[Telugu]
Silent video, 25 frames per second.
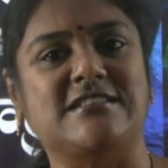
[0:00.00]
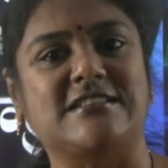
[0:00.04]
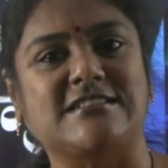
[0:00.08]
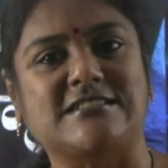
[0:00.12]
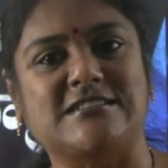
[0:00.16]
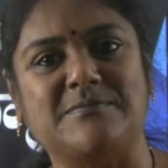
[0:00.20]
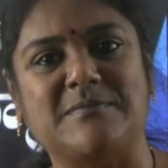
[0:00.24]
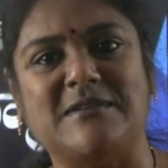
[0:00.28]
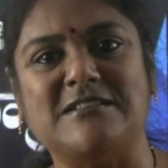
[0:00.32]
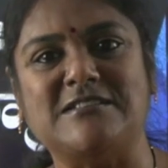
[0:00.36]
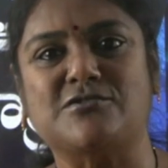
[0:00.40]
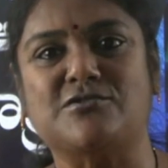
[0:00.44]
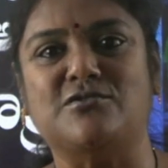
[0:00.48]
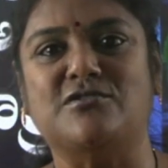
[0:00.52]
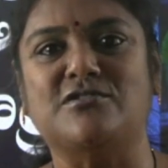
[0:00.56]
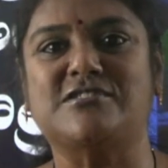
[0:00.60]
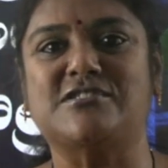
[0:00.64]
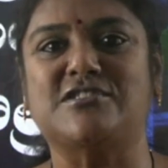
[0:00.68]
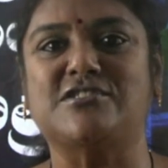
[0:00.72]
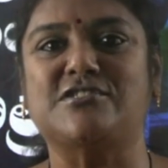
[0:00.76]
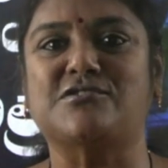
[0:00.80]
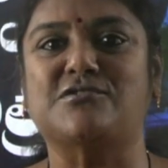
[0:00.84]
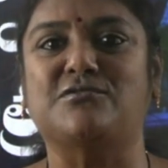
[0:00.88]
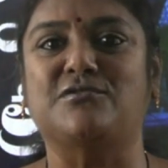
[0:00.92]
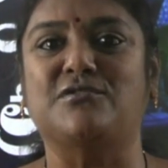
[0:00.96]
సిక్స్ మంత్స్ కోర్స్
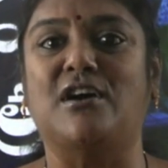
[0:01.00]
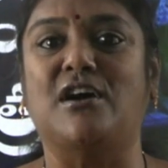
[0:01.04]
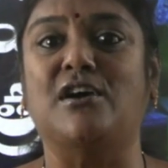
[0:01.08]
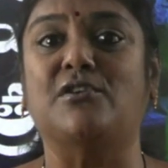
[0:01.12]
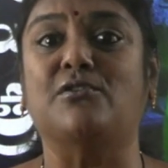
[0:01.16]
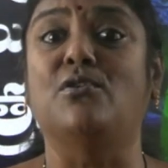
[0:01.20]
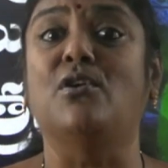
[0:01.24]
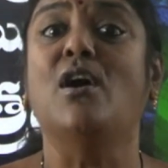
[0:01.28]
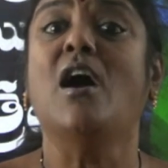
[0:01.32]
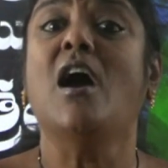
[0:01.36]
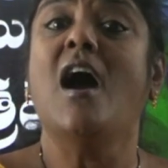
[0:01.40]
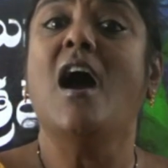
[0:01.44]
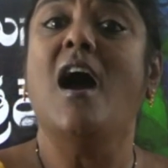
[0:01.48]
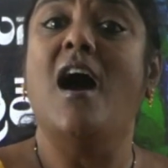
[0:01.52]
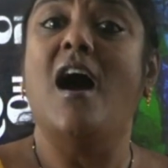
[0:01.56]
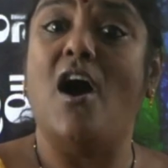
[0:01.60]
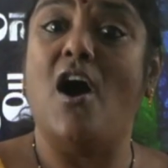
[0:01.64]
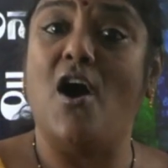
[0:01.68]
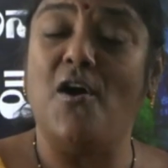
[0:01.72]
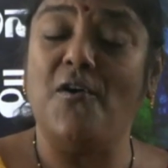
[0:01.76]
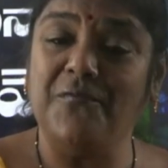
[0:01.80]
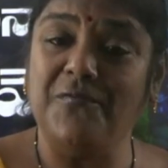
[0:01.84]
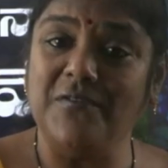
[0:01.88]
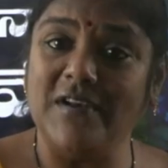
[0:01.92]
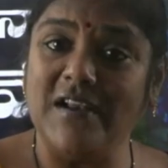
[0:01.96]
తీసుకున్నారు
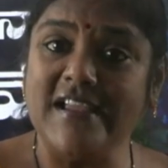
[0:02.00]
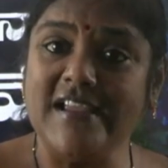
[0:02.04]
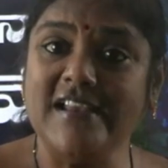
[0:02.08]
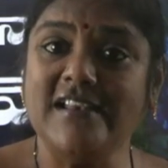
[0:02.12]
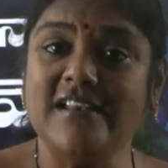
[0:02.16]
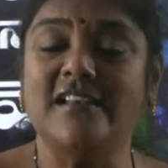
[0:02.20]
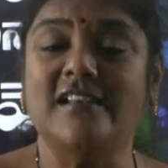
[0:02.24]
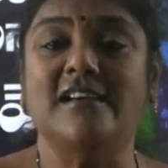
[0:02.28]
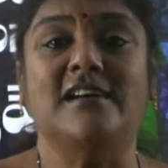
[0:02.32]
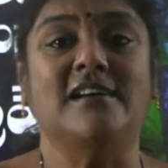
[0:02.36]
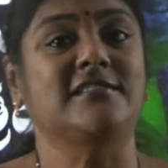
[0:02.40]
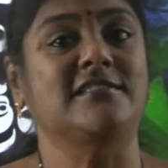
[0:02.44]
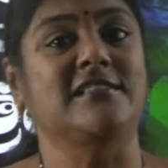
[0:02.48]
ఆఫ్లైన్